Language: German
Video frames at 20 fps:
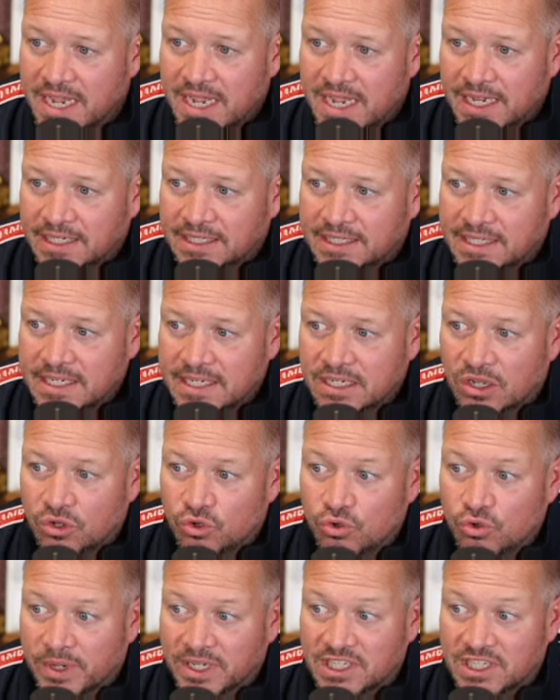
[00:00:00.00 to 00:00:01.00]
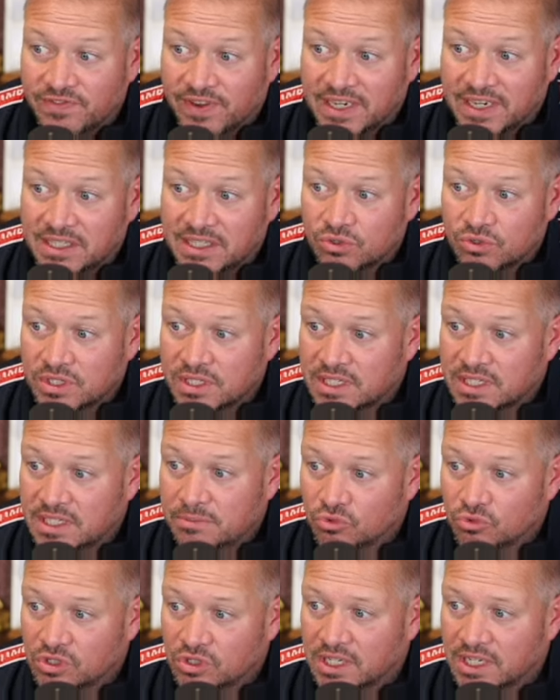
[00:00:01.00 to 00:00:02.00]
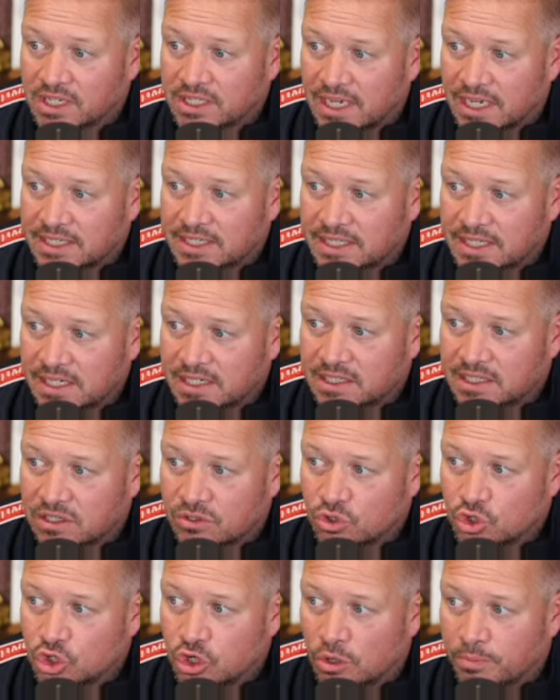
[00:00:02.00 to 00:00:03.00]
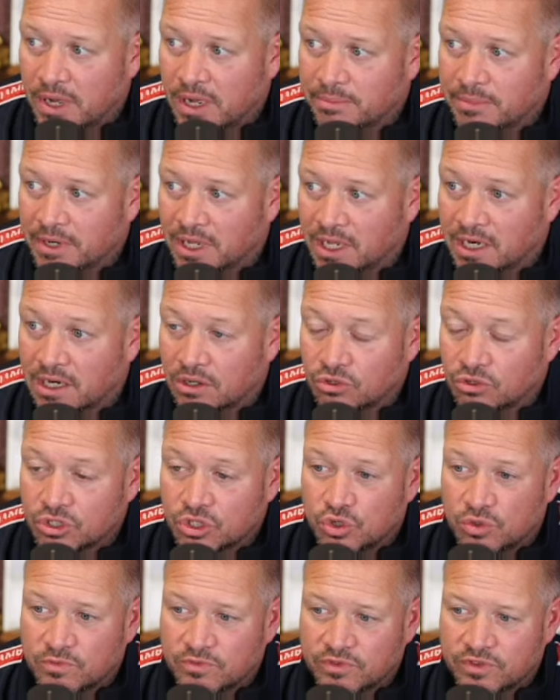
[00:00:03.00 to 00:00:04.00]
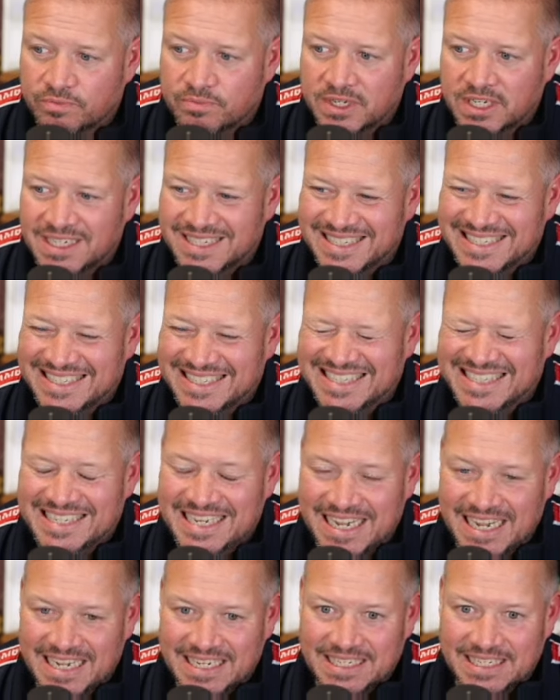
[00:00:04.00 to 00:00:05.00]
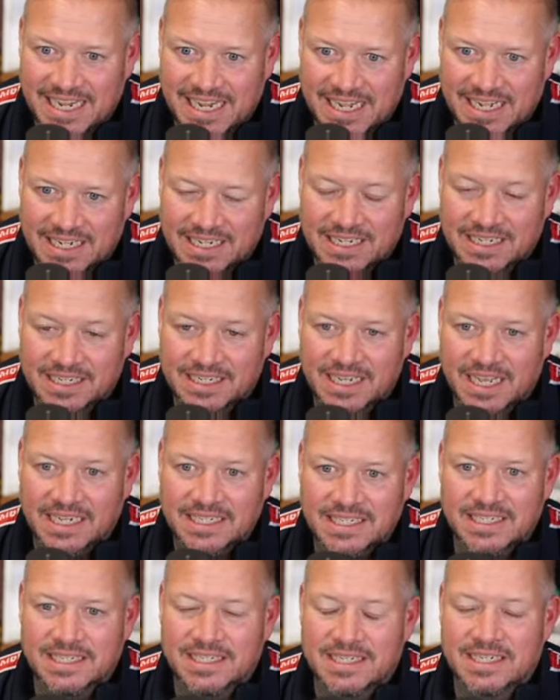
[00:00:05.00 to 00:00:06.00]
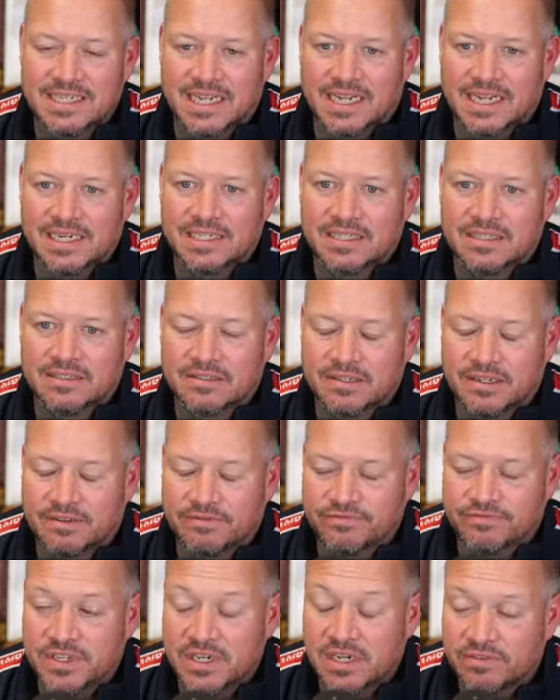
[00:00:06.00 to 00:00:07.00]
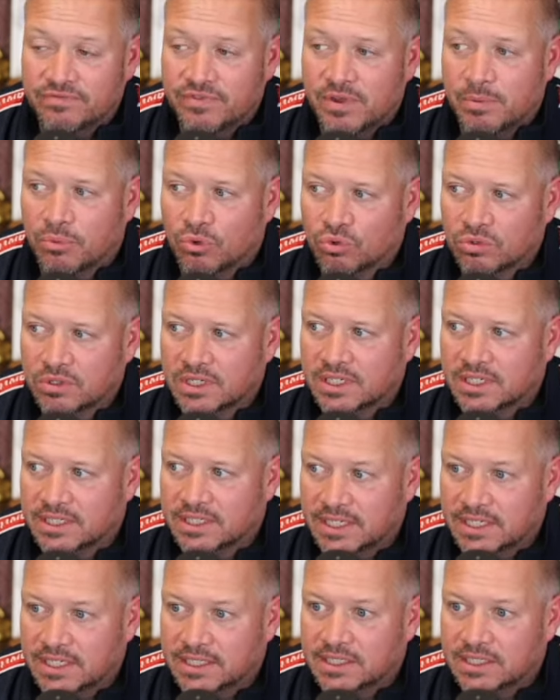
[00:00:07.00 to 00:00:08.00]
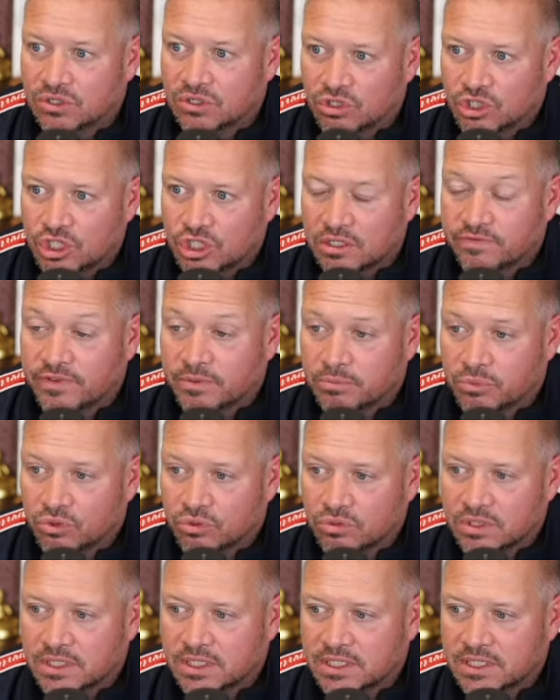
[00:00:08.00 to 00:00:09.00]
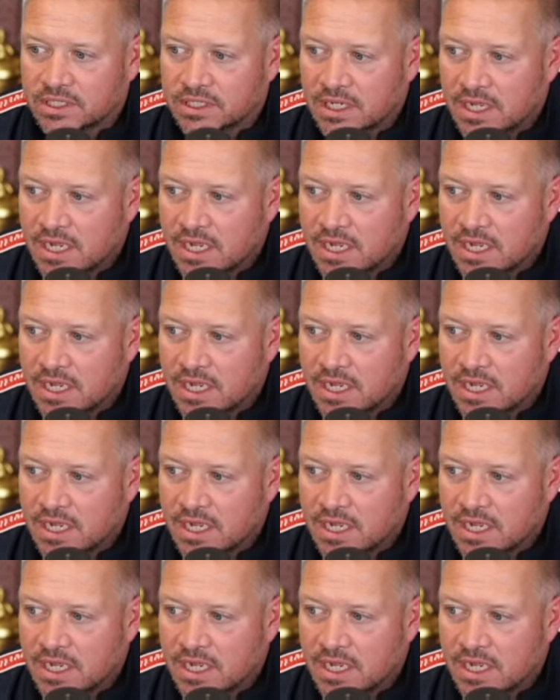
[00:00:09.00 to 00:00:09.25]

die über 2700 Artikel in ihrem Shop haben nach ihrer Auskunft mit sehr, sehr äh, krassen Inhalten, viele verbotene Dinge, die in Deutschland verboten sind,